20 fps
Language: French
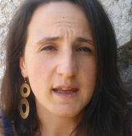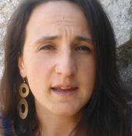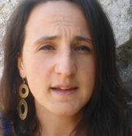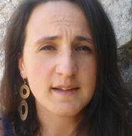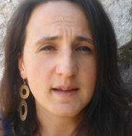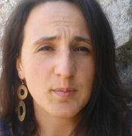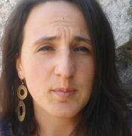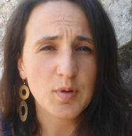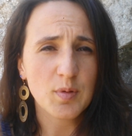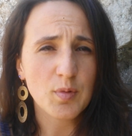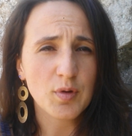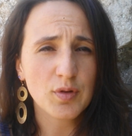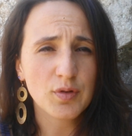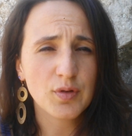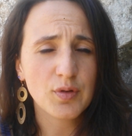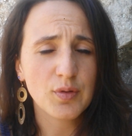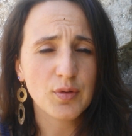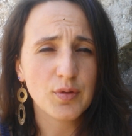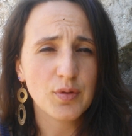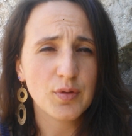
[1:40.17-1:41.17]
Et simplement
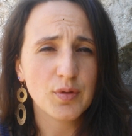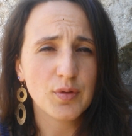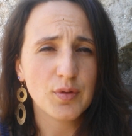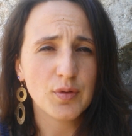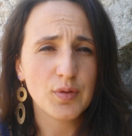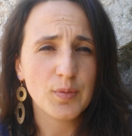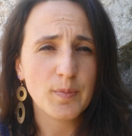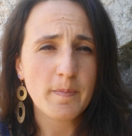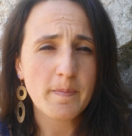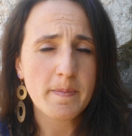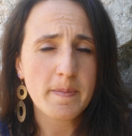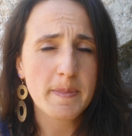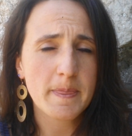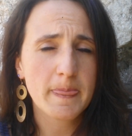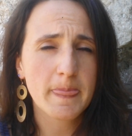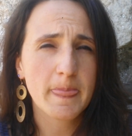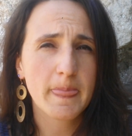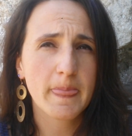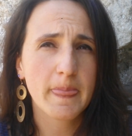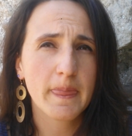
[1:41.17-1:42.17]

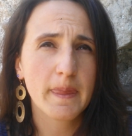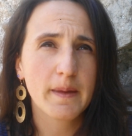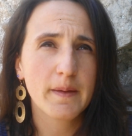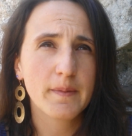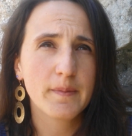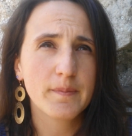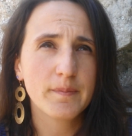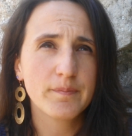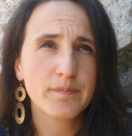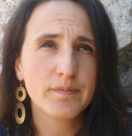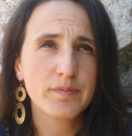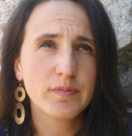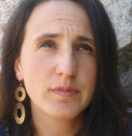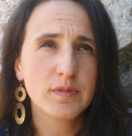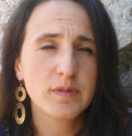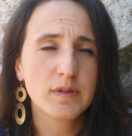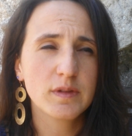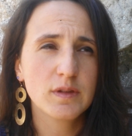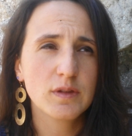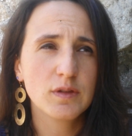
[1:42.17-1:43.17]

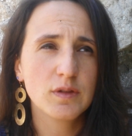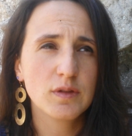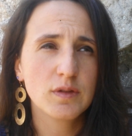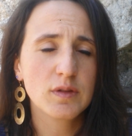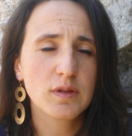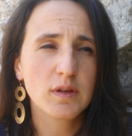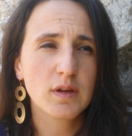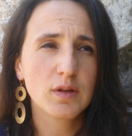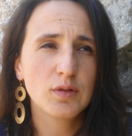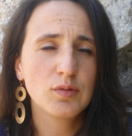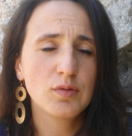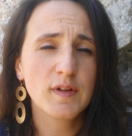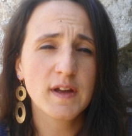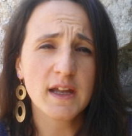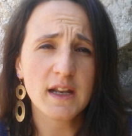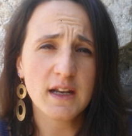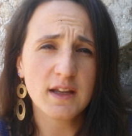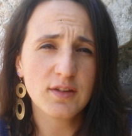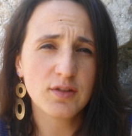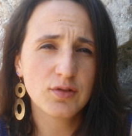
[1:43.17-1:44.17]

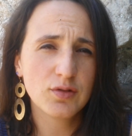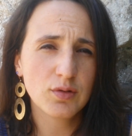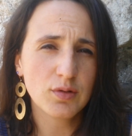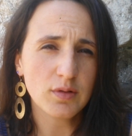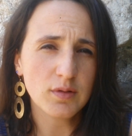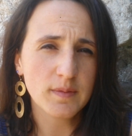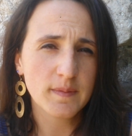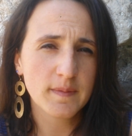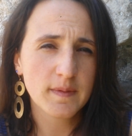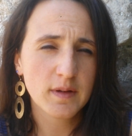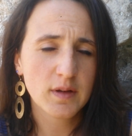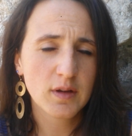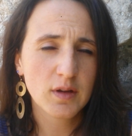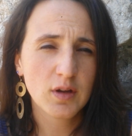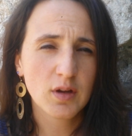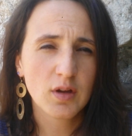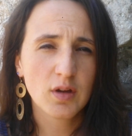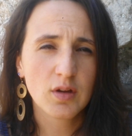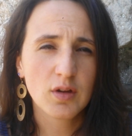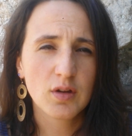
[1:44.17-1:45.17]
d'ouvrir les yeux
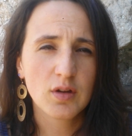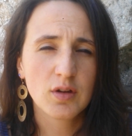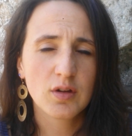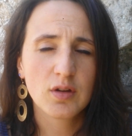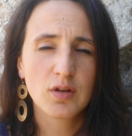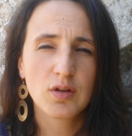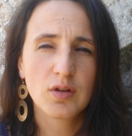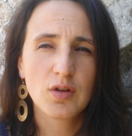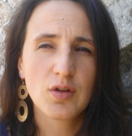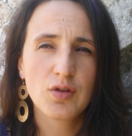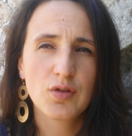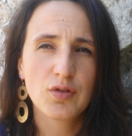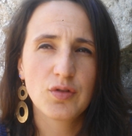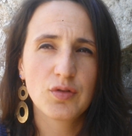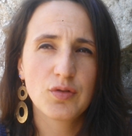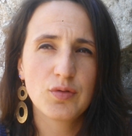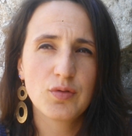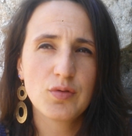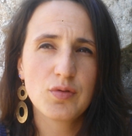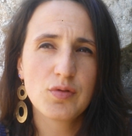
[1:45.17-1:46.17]

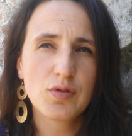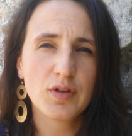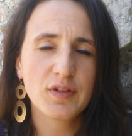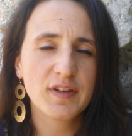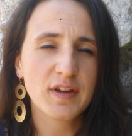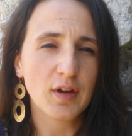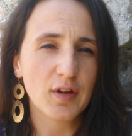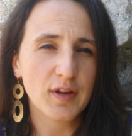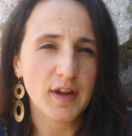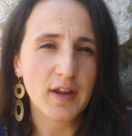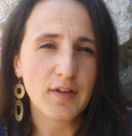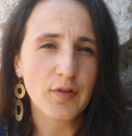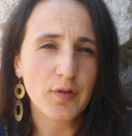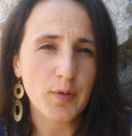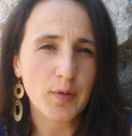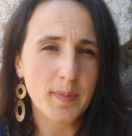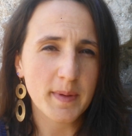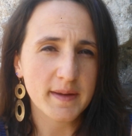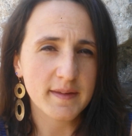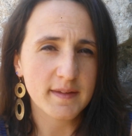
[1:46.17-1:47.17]
sur ce qui est en train de
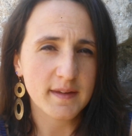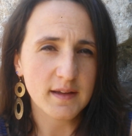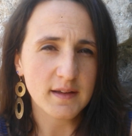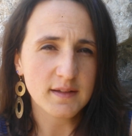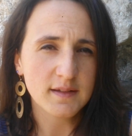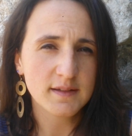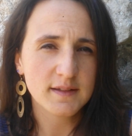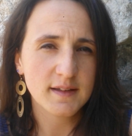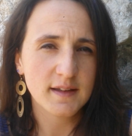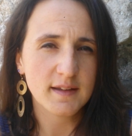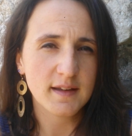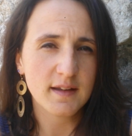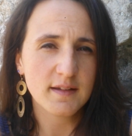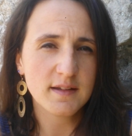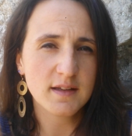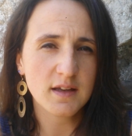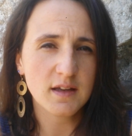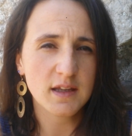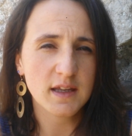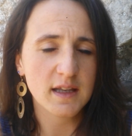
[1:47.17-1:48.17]
se passer.
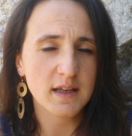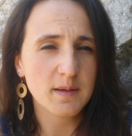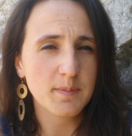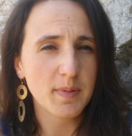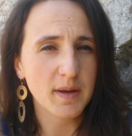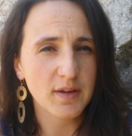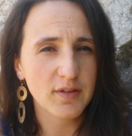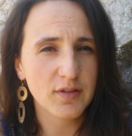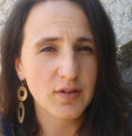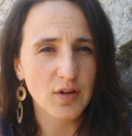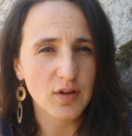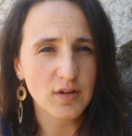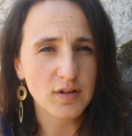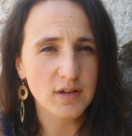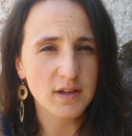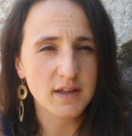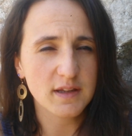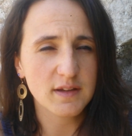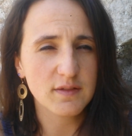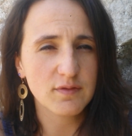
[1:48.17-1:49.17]
C'est-à-dire qu'il y a des personnes
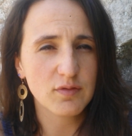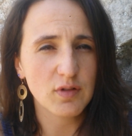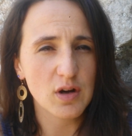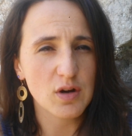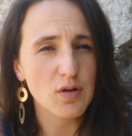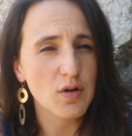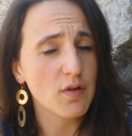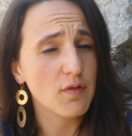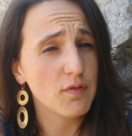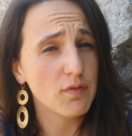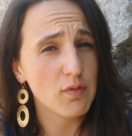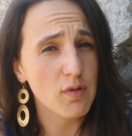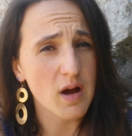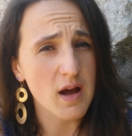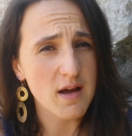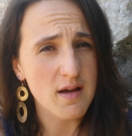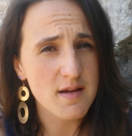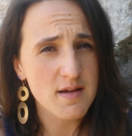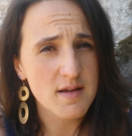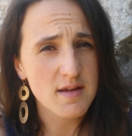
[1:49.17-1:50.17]
qui voient leur
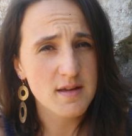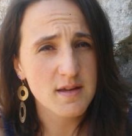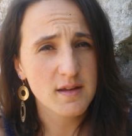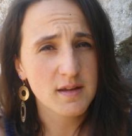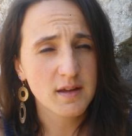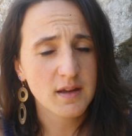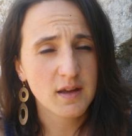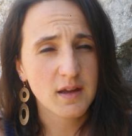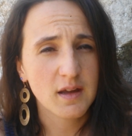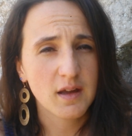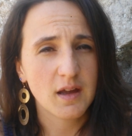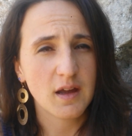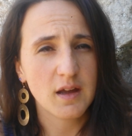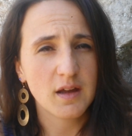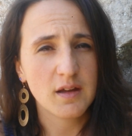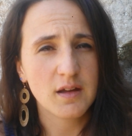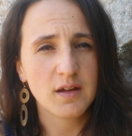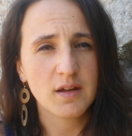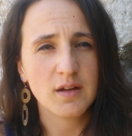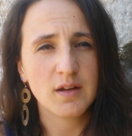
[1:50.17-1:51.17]
voix
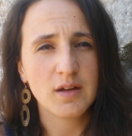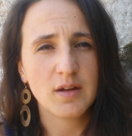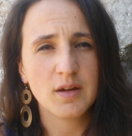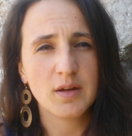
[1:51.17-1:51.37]
euh,